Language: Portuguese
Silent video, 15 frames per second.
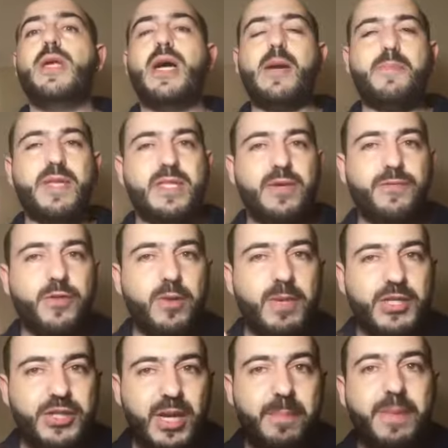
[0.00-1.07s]
A
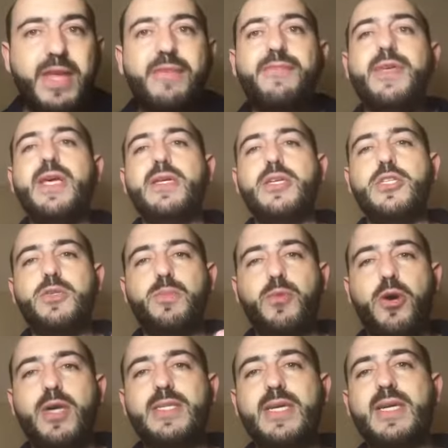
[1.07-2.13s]
plataforma já prevê que a gente
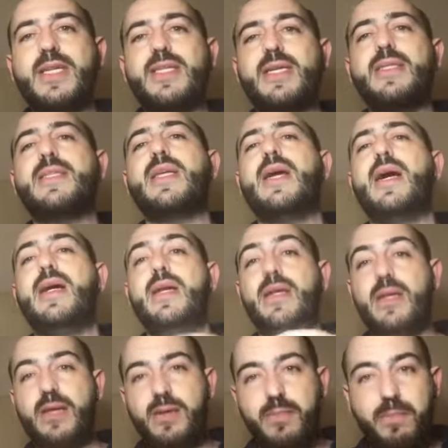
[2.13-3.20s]
possa
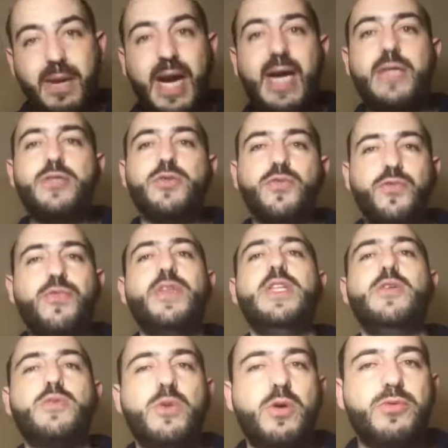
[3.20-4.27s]
cadastrar mais de um
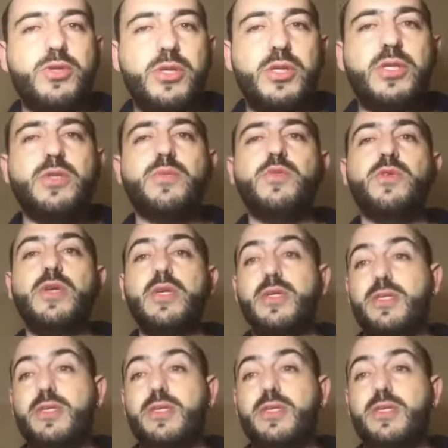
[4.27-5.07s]
filho com autismo,